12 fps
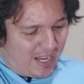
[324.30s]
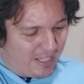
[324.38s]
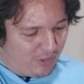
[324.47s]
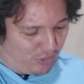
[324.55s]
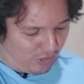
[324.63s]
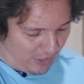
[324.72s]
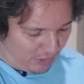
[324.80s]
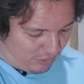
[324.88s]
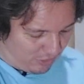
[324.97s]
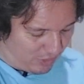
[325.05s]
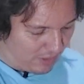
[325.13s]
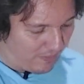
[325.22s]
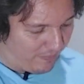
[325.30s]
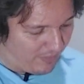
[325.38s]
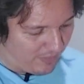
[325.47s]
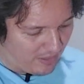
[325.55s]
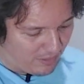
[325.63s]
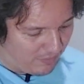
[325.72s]
Ai, gente.
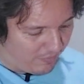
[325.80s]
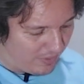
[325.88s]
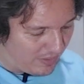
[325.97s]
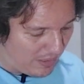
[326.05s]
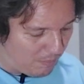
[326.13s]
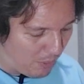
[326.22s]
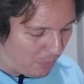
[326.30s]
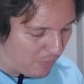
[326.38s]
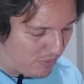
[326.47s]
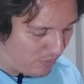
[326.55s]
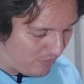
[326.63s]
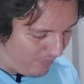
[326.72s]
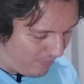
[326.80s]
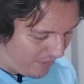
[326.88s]
Será que tem problema se eu...